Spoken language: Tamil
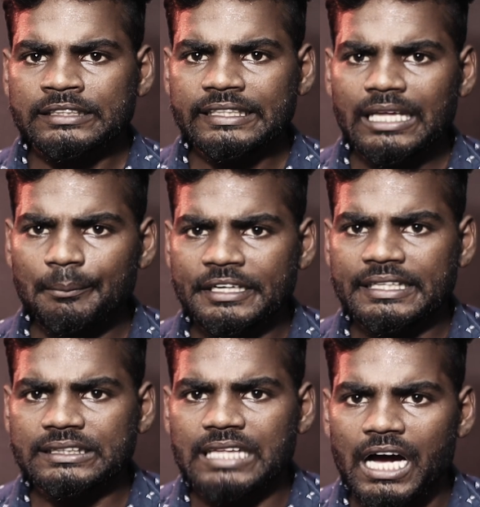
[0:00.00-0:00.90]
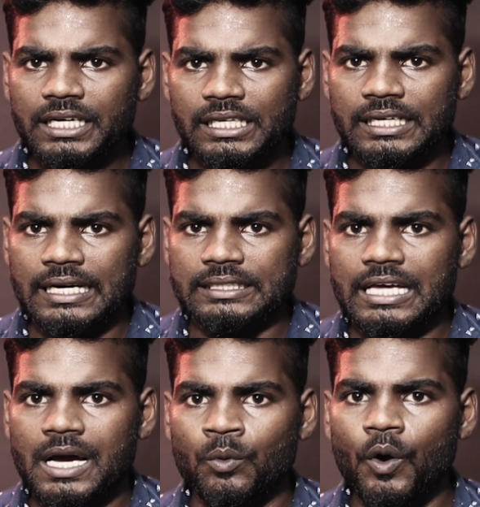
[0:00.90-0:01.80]
திட்டமிட்டு தாக்குதல்
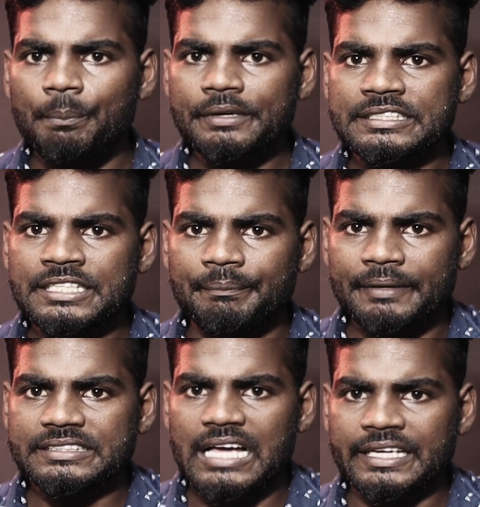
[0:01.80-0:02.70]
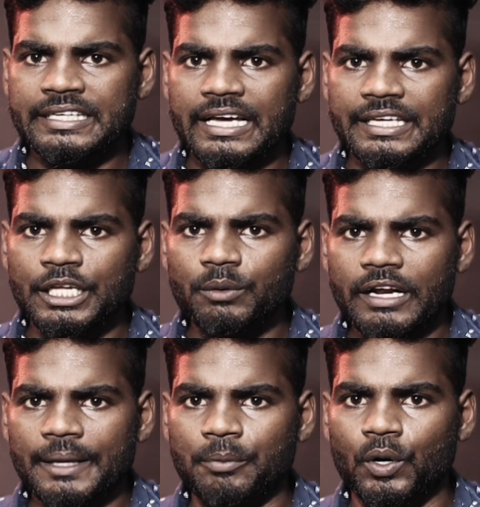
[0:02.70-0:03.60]
நடத்த ஓபிஎஸ் இபிஎஸ் ஆகிய
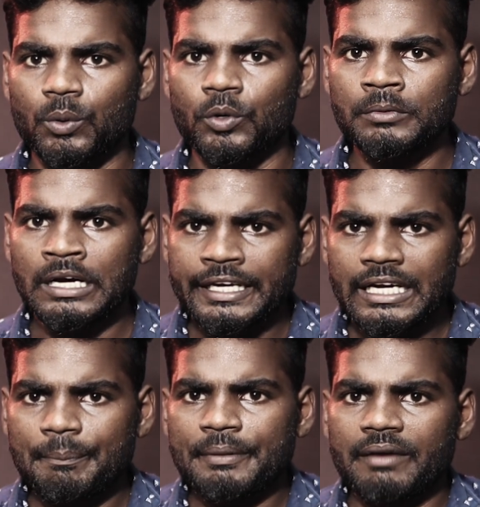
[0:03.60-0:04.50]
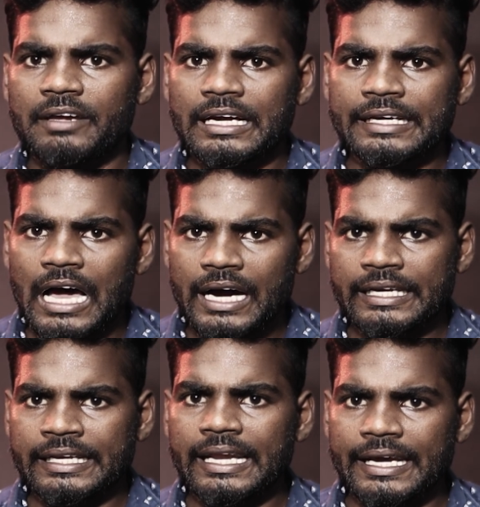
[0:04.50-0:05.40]
இருவரை போலவும் ஈனப்பிறவைகள்
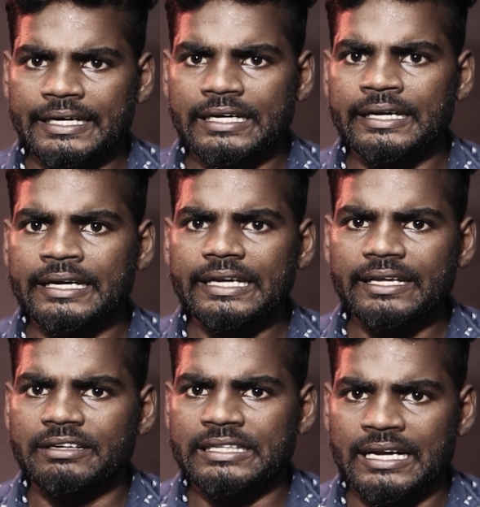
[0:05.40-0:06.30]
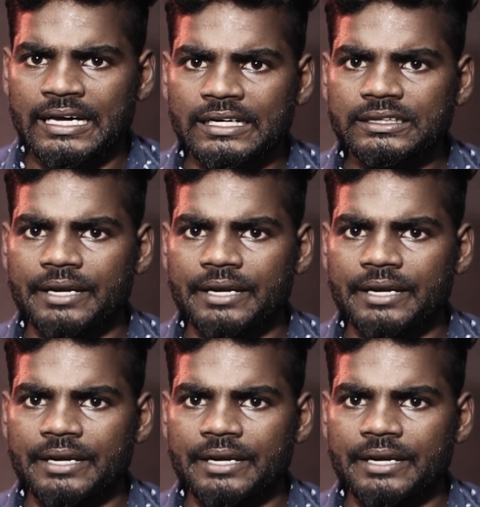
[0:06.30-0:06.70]
நாங்கள் இல்லை என்று டிடிவி தினகரன்